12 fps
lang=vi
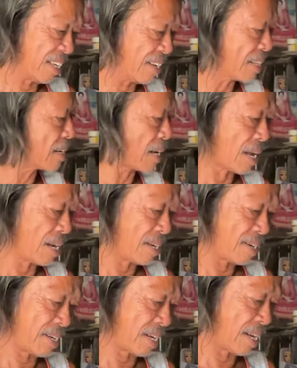rồi nó kể
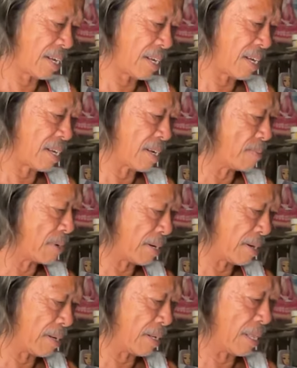cho nó nghe hết rồi nó
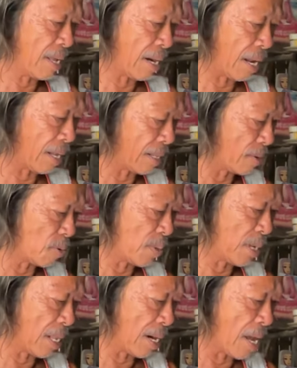về đây tôi
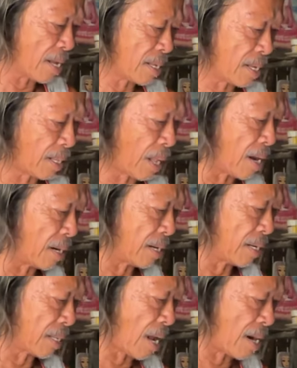mới để chữ
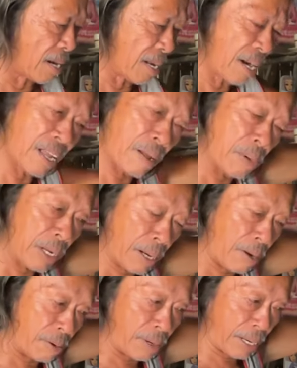tên cái tên nó gì đó không biết
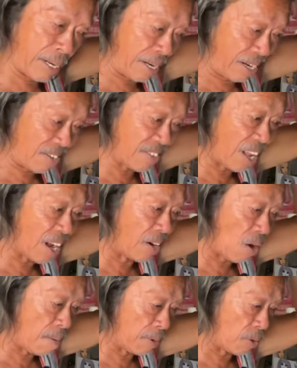đâu có có tên
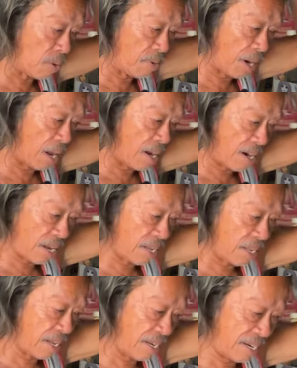nó mà tôi không có để để
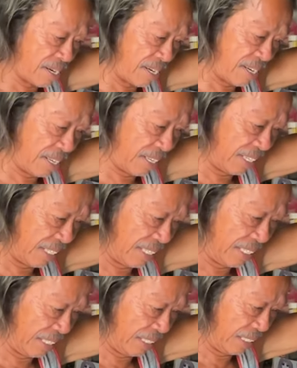ờ,
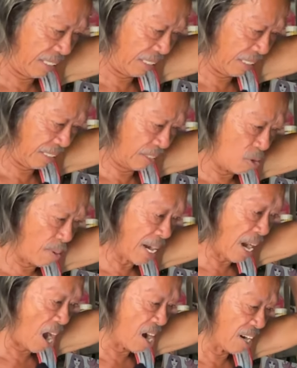cô bé
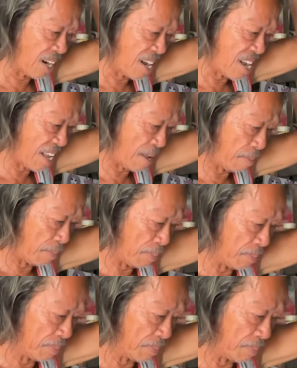khờ gì đó
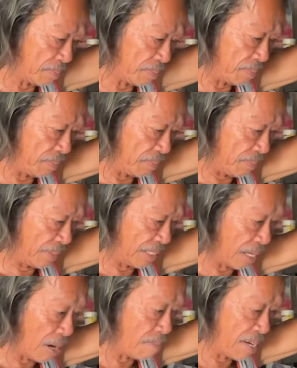dạ yeah.
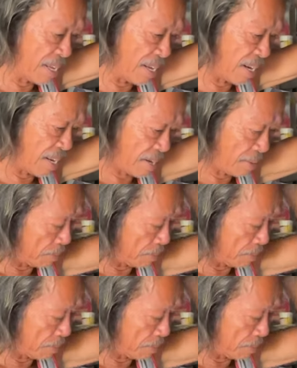ở bệnh viện